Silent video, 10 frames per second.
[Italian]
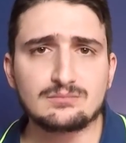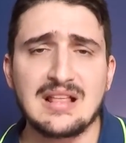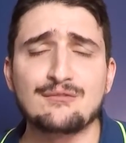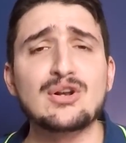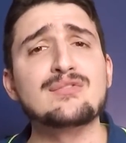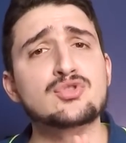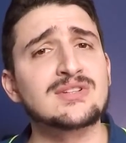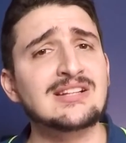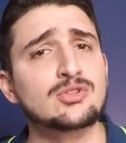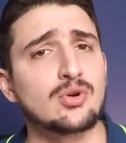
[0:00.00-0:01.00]
volevo
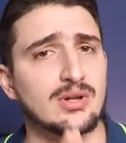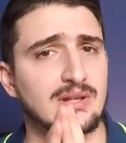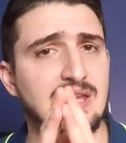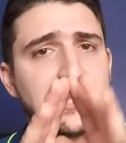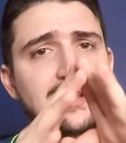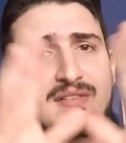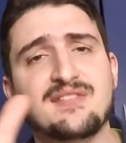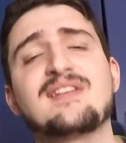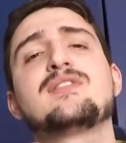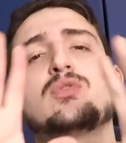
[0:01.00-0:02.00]
soltanto chiedervi,
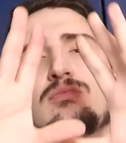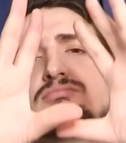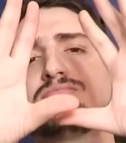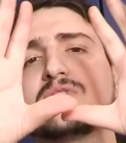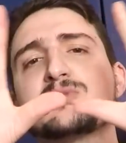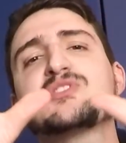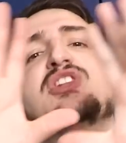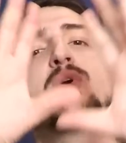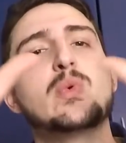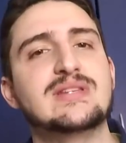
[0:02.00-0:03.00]
farvi una specie
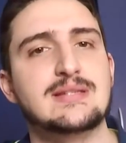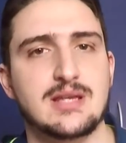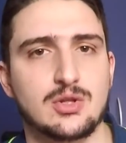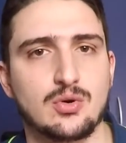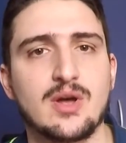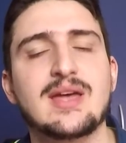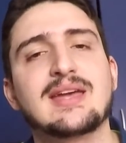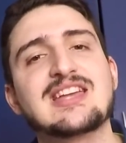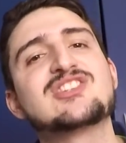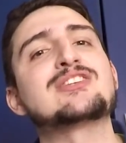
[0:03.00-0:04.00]
di quesito
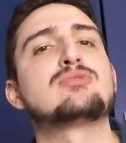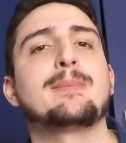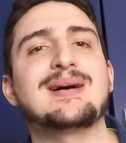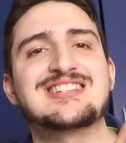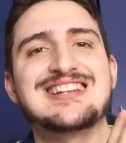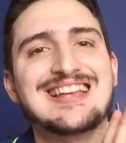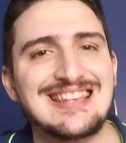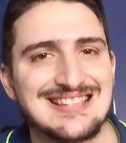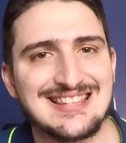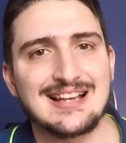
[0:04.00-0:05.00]
che già sulla pagina
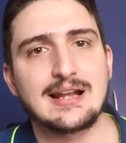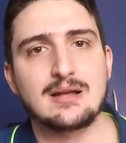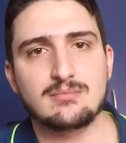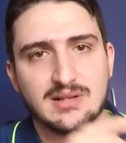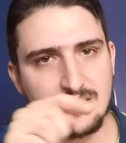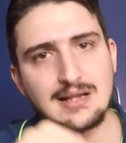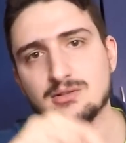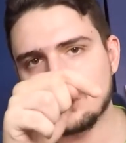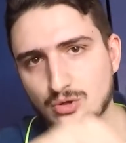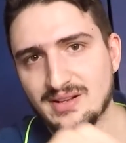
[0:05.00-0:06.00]
Instagram, che tra
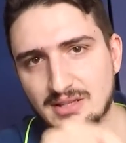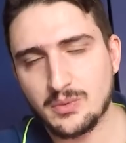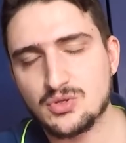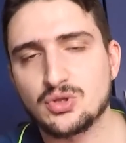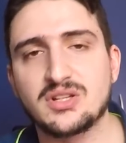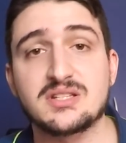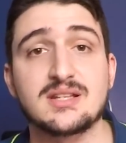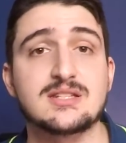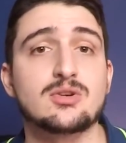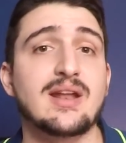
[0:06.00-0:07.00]
l'altro trovate qui sotto in
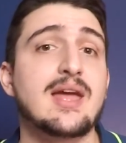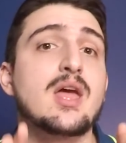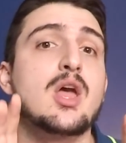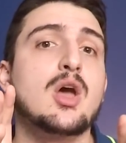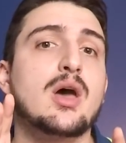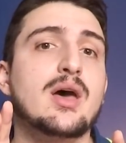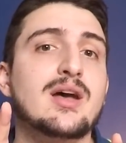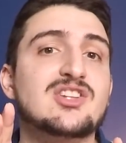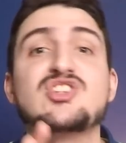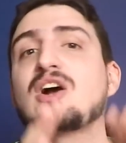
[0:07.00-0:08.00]
descrizione,
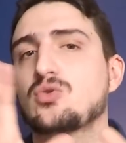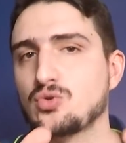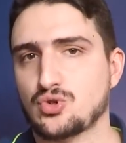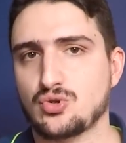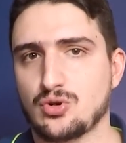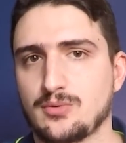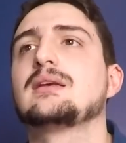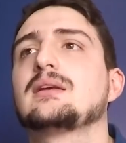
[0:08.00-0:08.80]
eh, già conoscono.